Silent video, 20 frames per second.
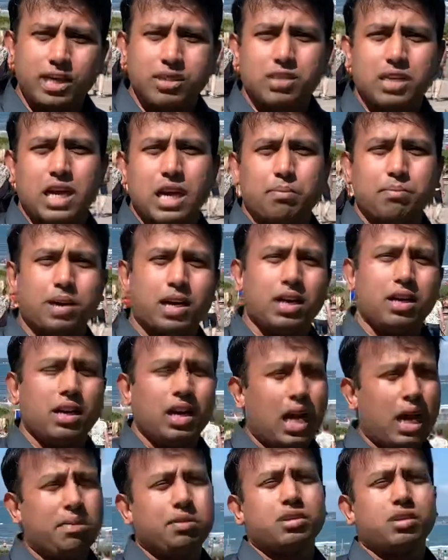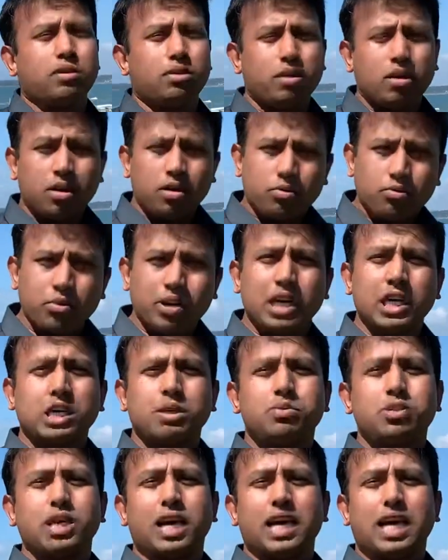ক্ষেত্রে আমরা আমাদের
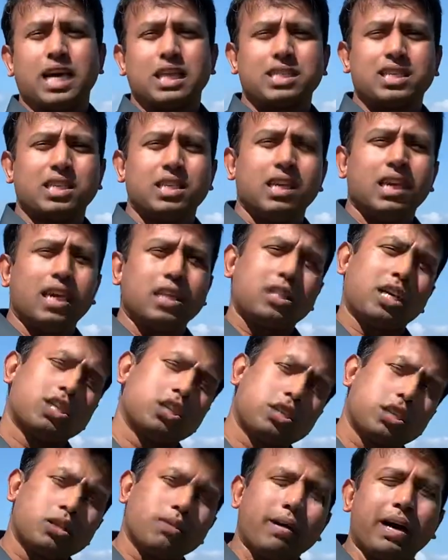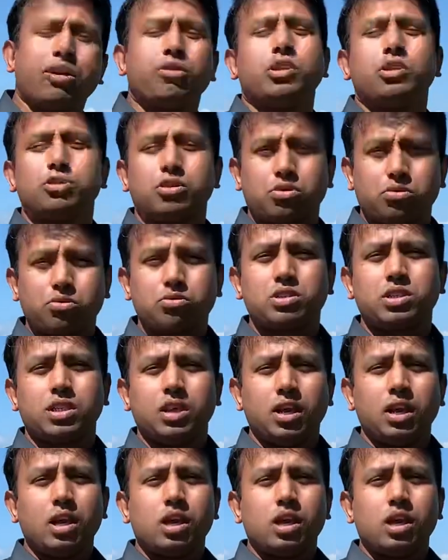রিলেটিভ যারা আছে তাদের সাথে ভালো এনজয় করছি